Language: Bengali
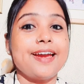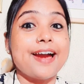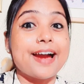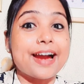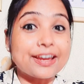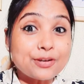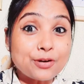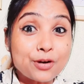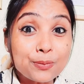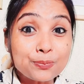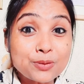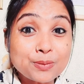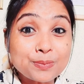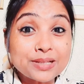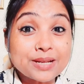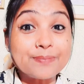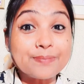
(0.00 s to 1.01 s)
আই হোপ
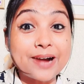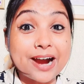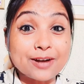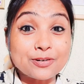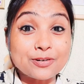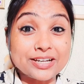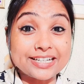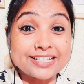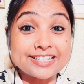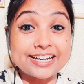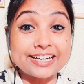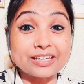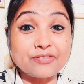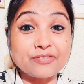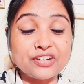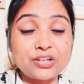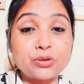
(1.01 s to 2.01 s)
তোমাদের ভালো লেগেছে আর কি
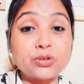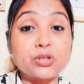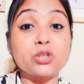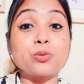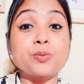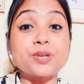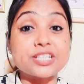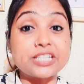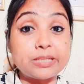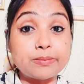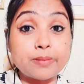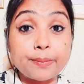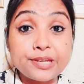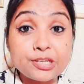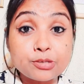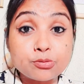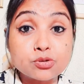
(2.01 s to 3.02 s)
ভিডিওটা তোমরা সেইভাবে
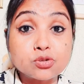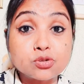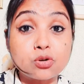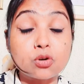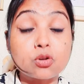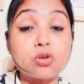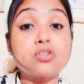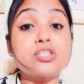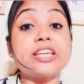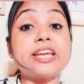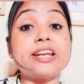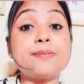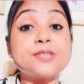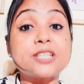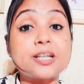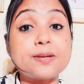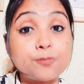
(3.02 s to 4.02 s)
ইউজ করো যেরম
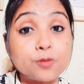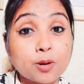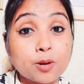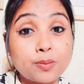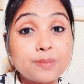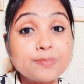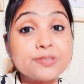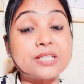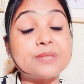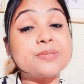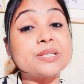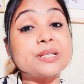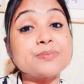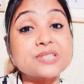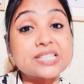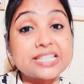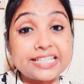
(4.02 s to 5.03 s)
যেরম প্রবলেম যেরম যেরম
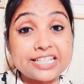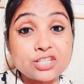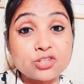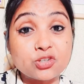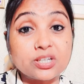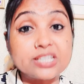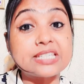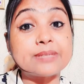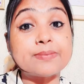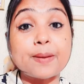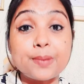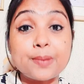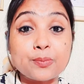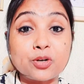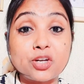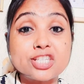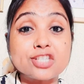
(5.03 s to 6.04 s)
স্কিনের জন্য যেভাবে
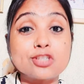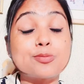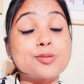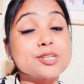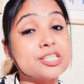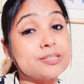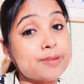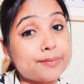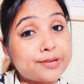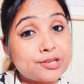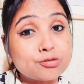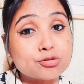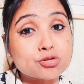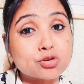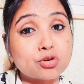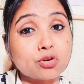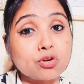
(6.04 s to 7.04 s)
বলেছি তোমরা সেভাবে ইউজ
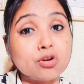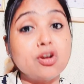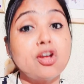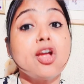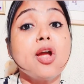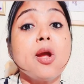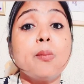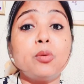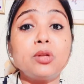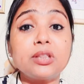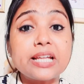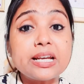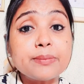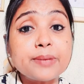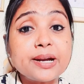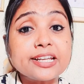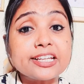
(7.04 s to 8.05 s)
করো মুলতানি
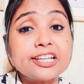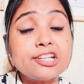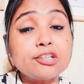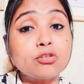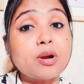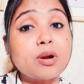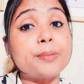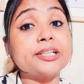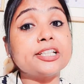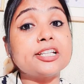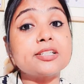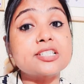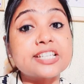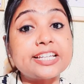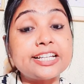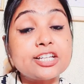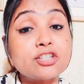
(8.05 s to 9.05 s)
মাটি কিন্তু আমাদের
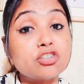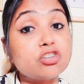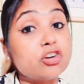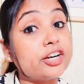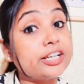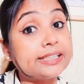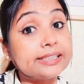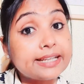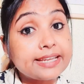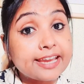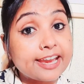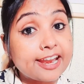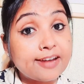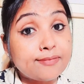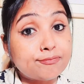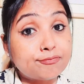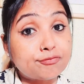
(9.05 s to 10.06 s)
স্কিনের জন্য অনেকটাই
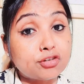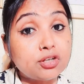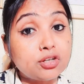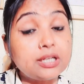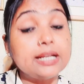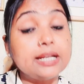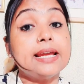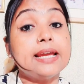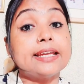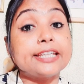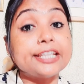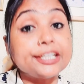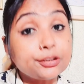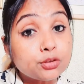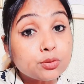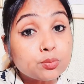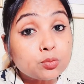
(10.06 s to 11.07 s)
হেল্পফুল
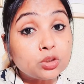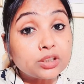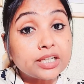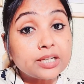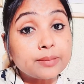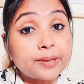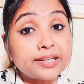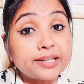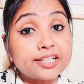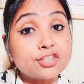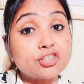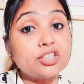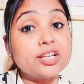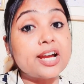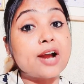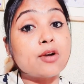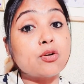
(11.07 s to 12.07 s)
কিন্তু মুলতানি মাটিকে যদি
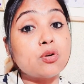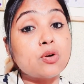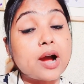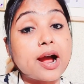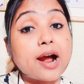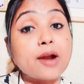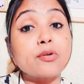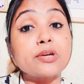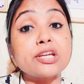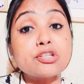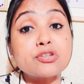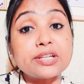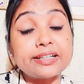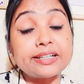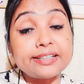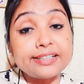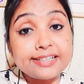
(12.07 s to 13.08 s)
আরও আরও কিছু
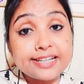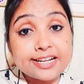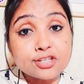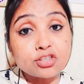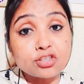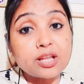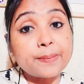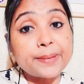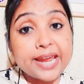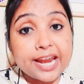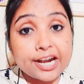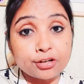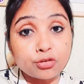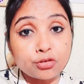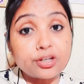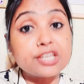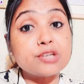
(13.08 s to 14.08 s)
ইনগ্রিডিয়েন্টস যদি আমরা অ্যাড
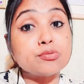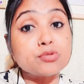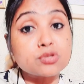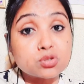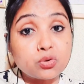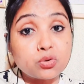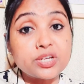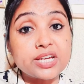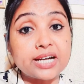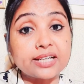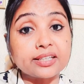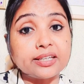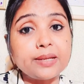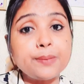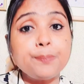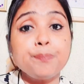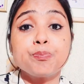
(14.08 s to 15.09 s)
করে ইউজ করি আর কি
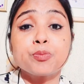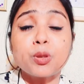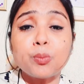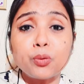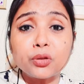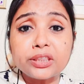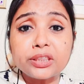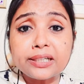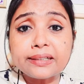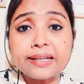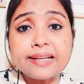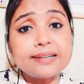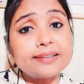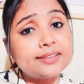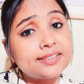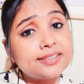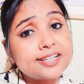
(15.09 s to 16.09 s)
প্রত্যেকটা
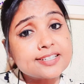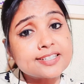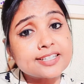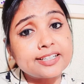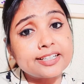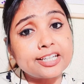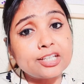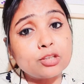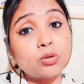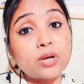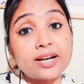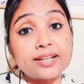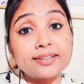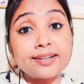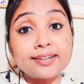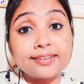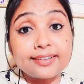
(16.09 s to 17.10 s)
ইনগ্রিডিয়েন্টসেরই কিন্তু আলাদা
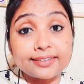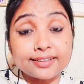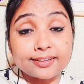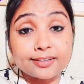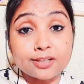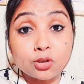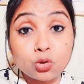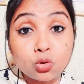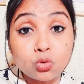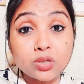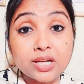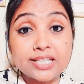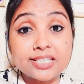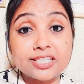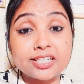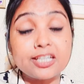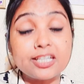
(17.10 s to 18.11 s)
আলাদা একটা একটা গুণ
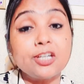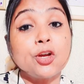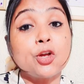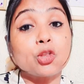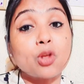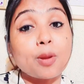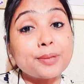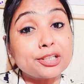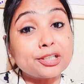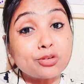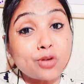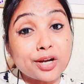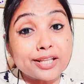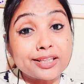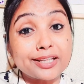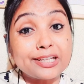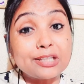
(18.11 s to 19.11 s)
আছে তো আমাদের
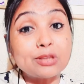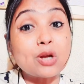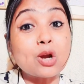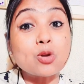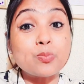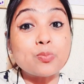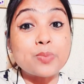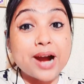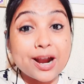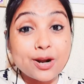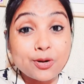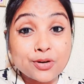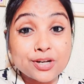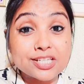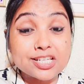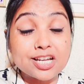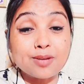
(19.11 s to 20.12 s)
ত্বকেতে কিন্তু আরও ভালো
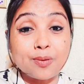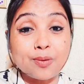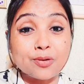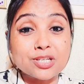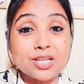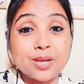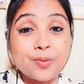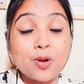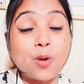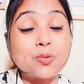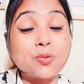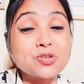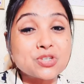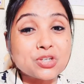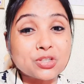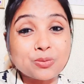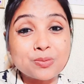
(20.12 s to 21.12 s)
রেজাল্ট পাওয়া যাবে
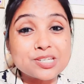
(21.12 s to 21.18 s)
অবশ্যই তোমরা